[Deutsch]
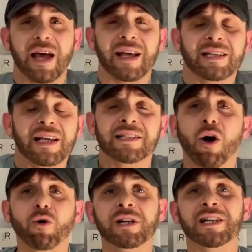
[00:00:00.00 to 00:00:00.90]
Es ist
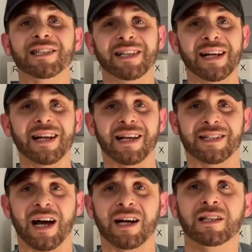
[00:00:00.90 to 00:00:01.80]
auch nicht Sinn der
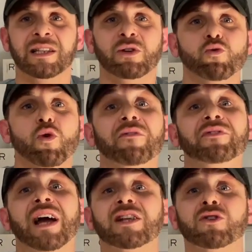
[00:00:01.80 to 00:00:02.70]
Sache, die Uhr
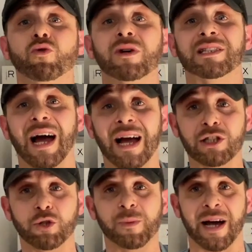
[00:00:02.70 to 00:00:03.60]
wie ein rohes Ei
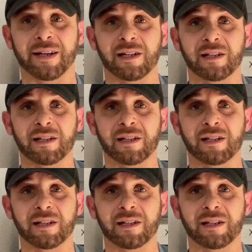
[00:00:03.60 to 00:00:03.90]
zu behandeln.